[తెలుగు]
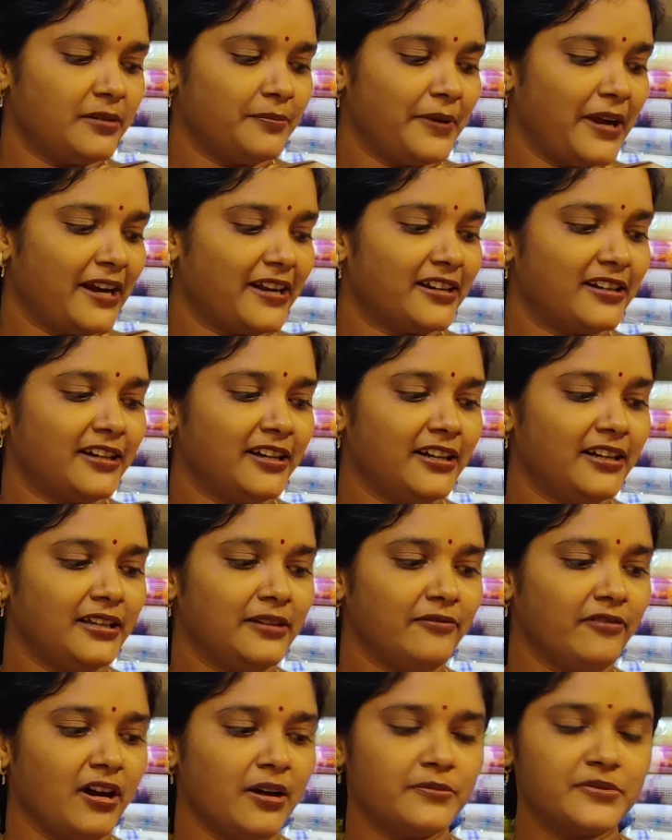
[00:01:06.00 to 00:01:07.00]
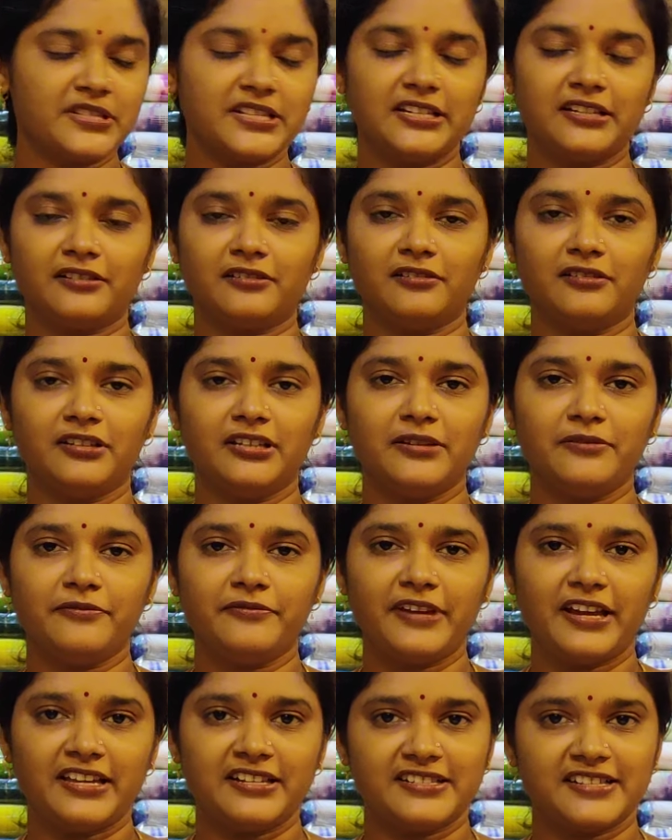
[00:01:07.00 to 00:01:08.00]
ప్యాటర్న్ అండి వామ్ సిల్క్లోనే
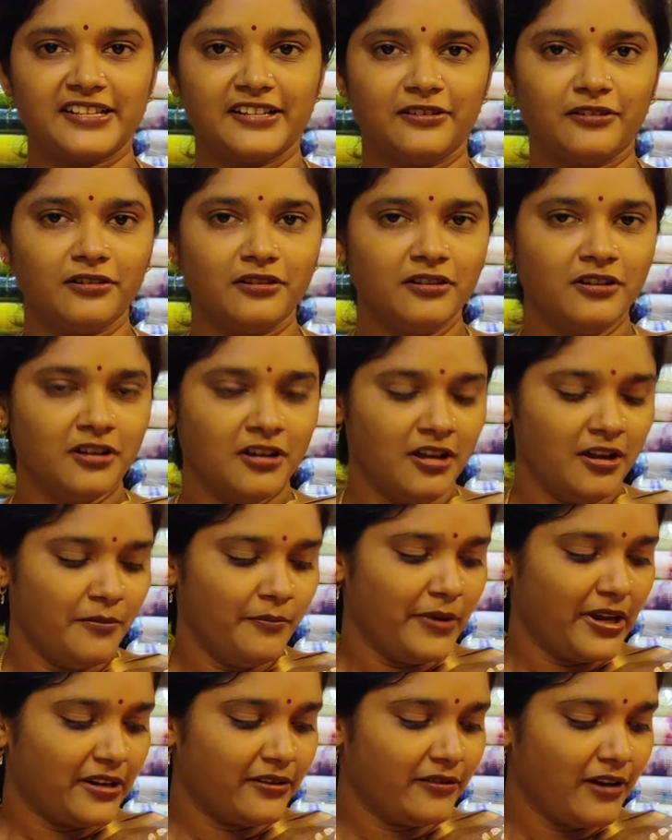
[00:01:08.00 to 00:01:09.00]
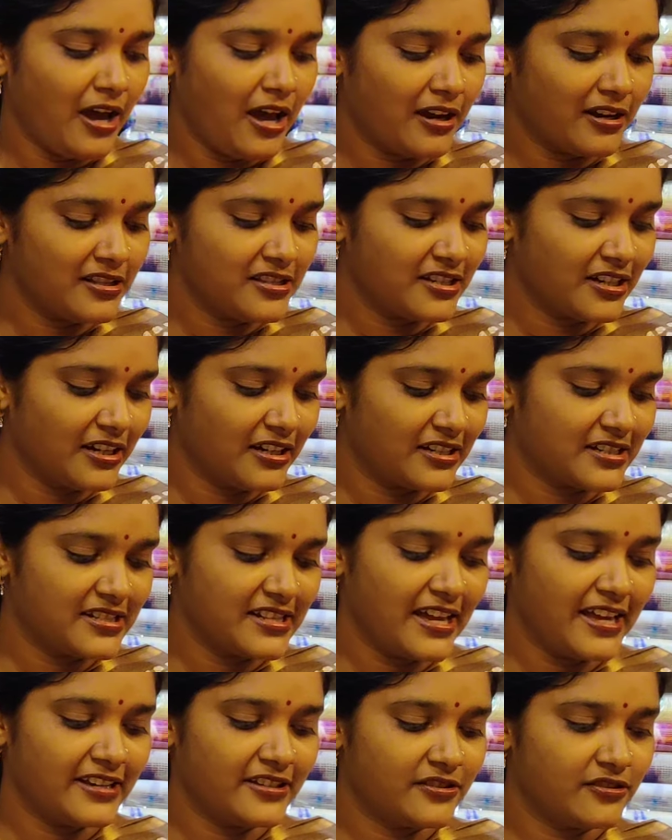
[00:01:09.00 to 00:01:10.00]
ఫ్యాన్సీలో మనం ఆరెంజ్ కలర్
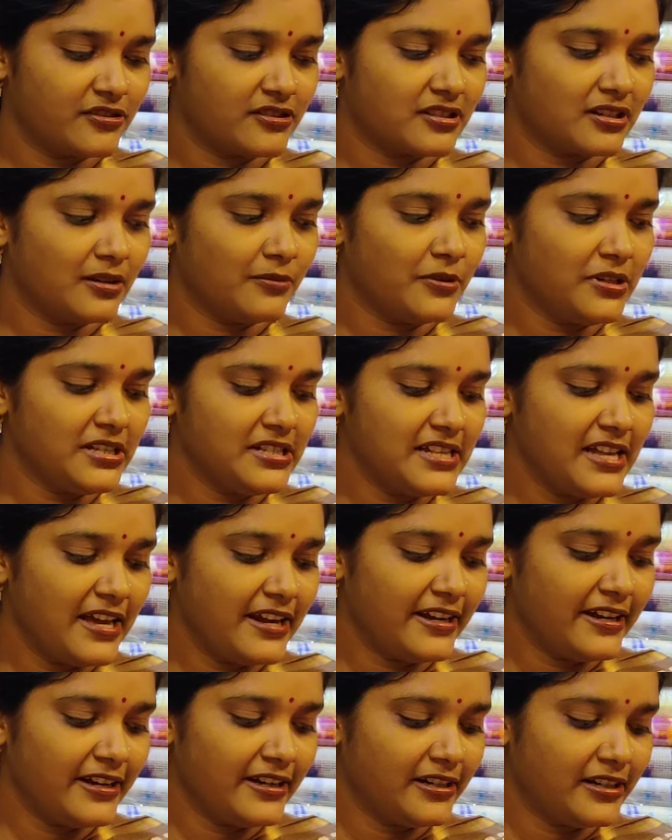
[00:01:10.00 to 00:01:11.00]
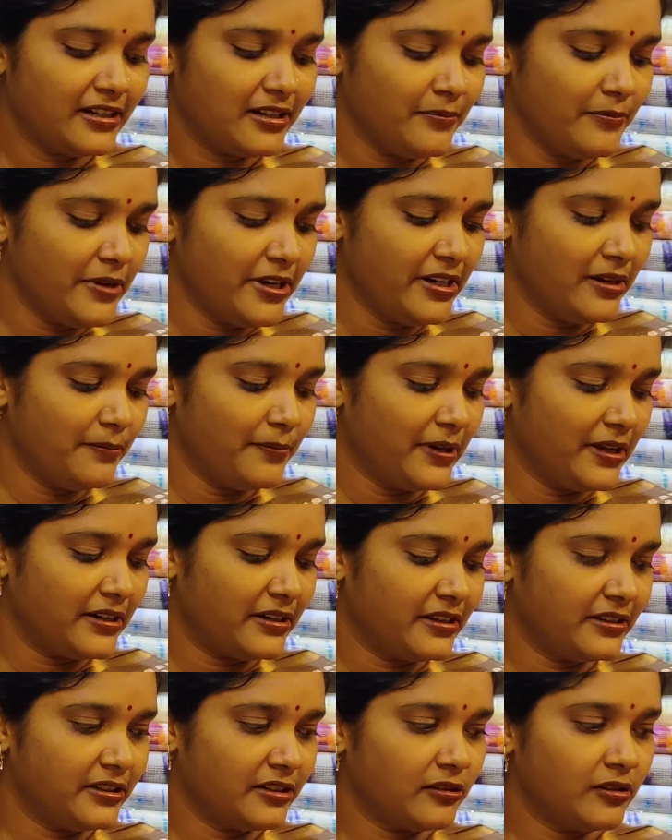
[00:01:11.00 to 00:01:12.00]
శారీ చూస్తున్నాము ఈ శారీ ఏంటంటే మిడిల్ పార్ట్
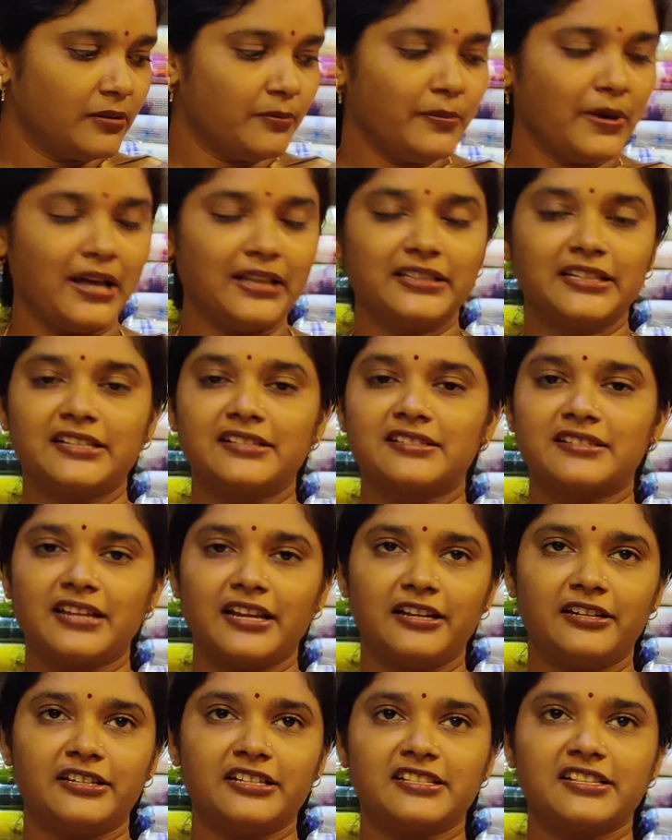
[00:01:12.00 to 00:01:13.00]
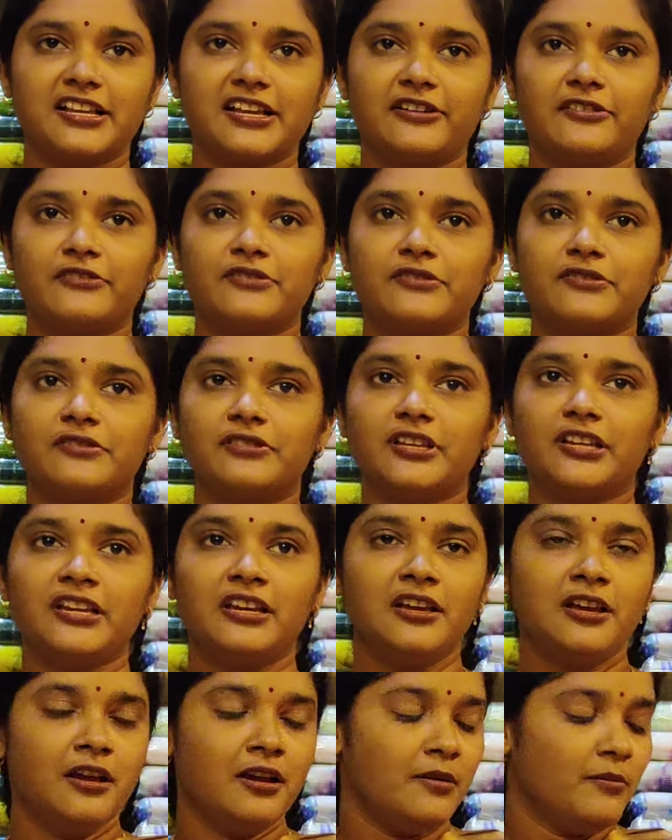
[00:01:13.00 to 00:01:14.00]
అంతా కూడా బాతిక్ స్టైల్ డిజైన్ వస్తుంది
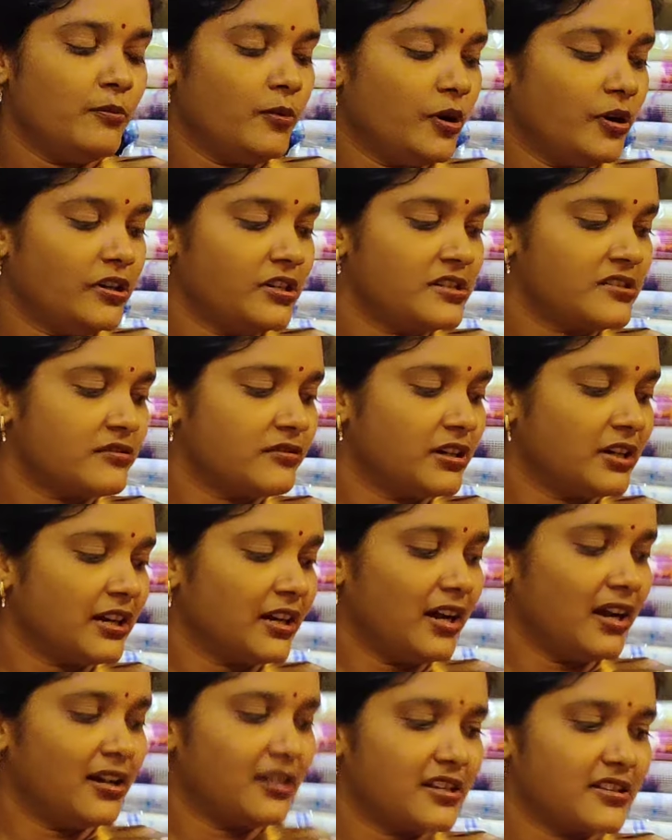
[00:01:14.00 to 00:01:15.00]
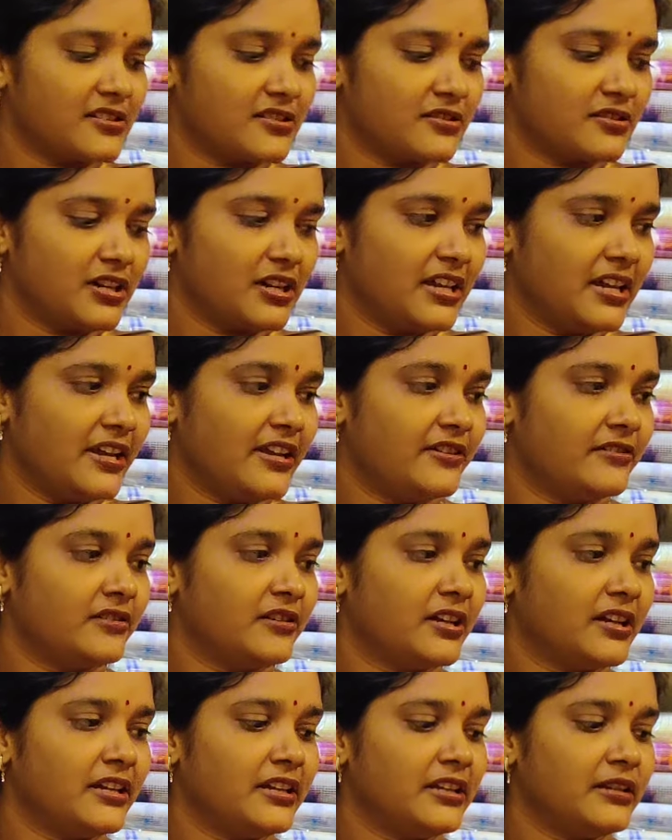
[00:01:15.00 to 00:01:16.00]
బార్డర్స్ కూడా కాంట్రాస్టెడ్ డై అయి
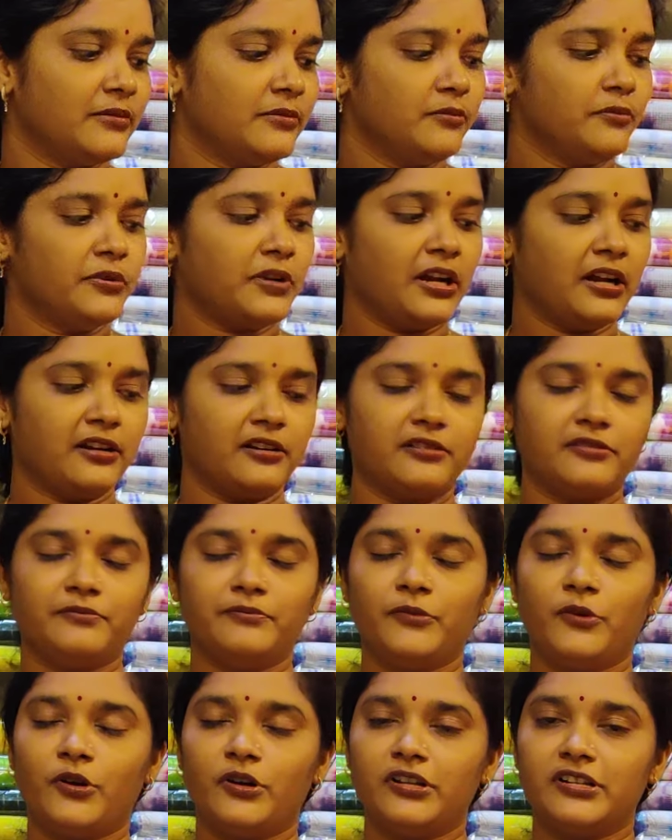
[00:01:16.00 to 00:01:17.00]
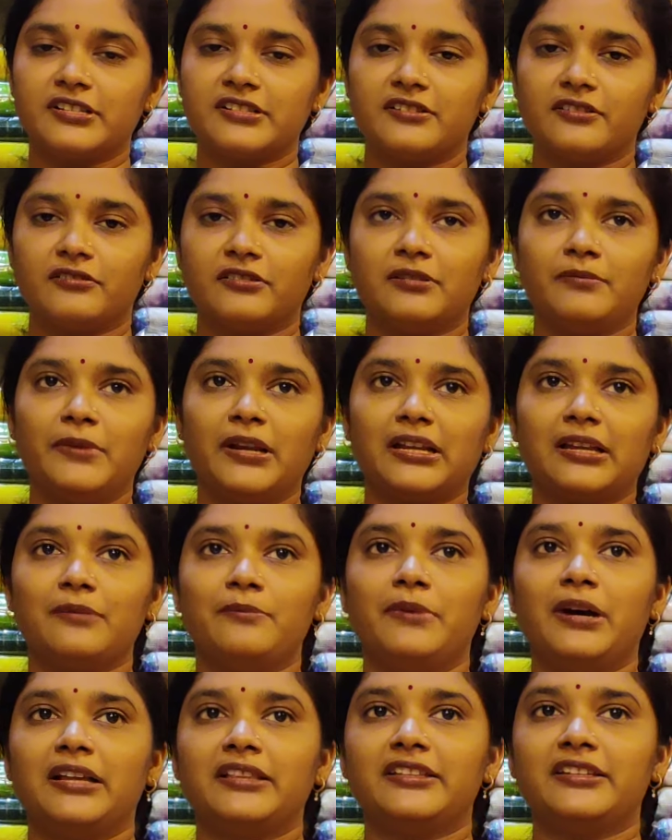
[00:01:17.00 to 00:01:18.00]
ఉంటాయి బార్డర్స్లో కూడా మనకి
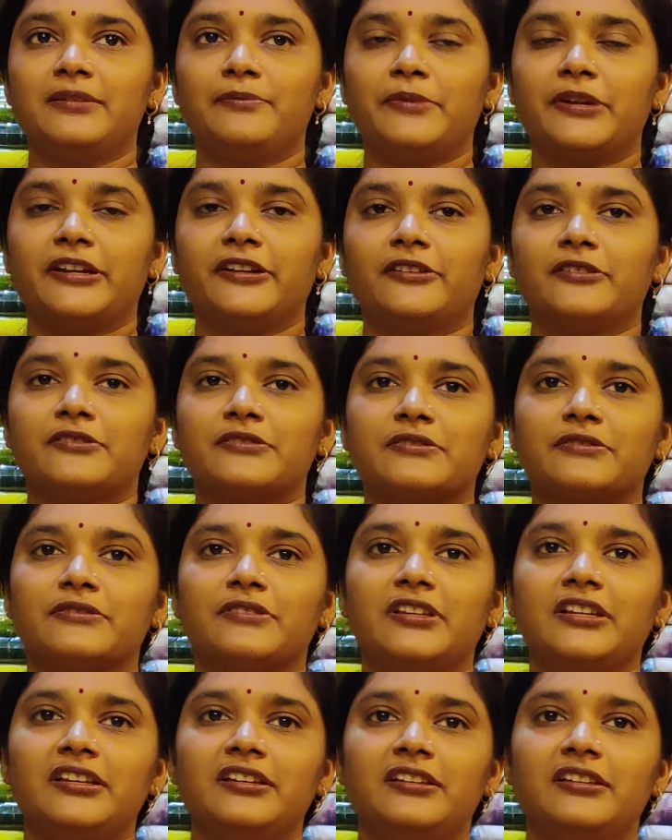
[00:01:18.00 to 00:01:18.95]
బాందిని ప్రింట్ వస్తుంది